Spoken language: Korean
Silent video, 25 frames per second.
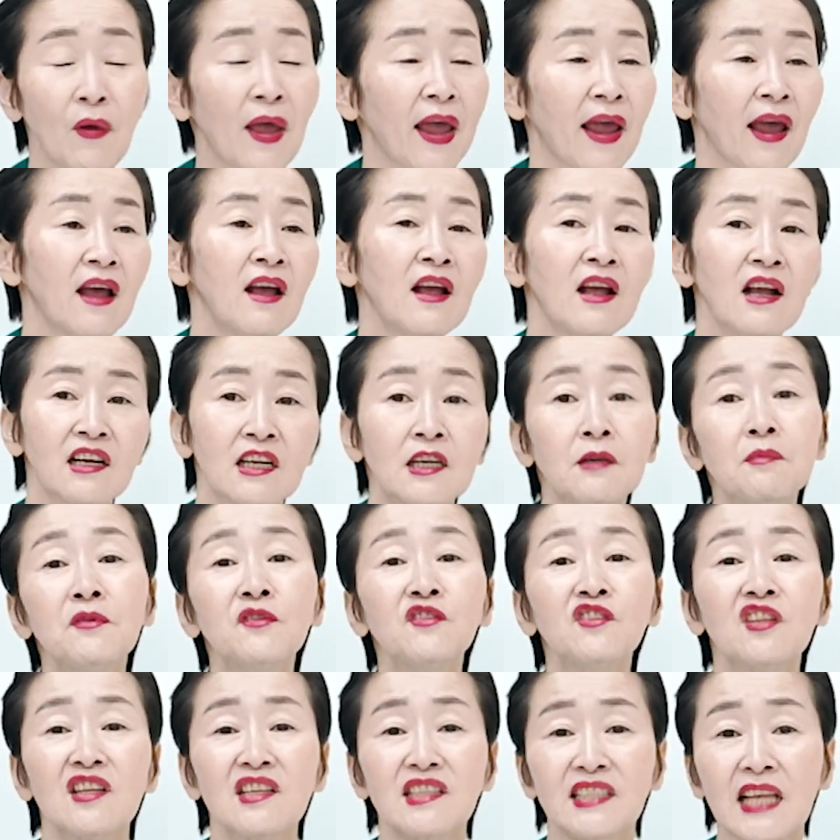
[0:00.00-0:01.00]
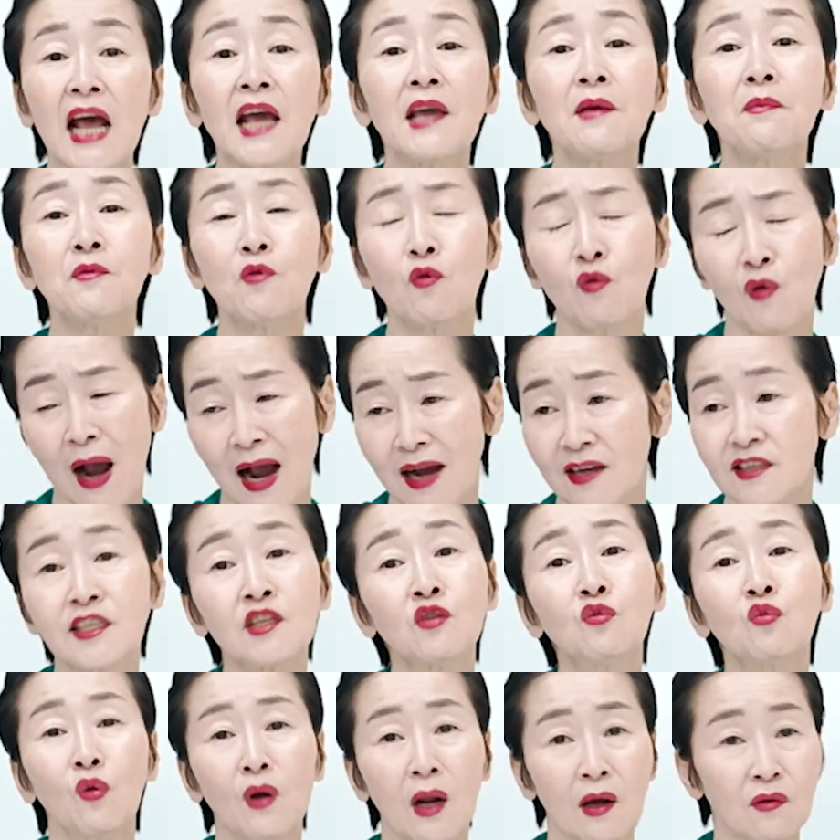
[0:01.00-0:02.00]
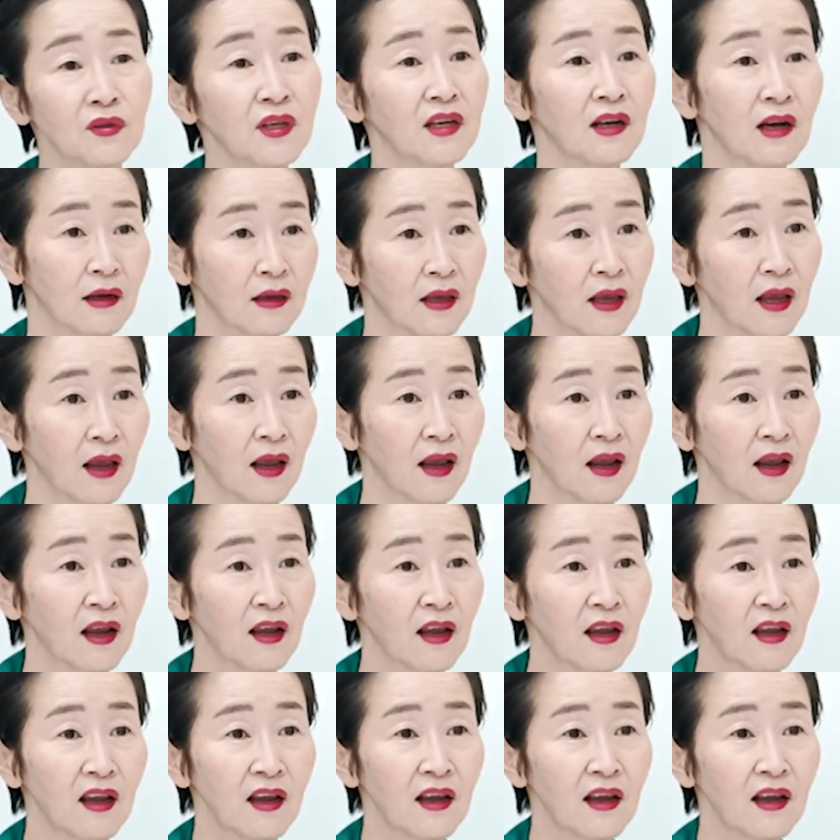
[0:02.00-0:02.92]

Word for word: 왜? 그분들은 사이부 강신도라고 생각해.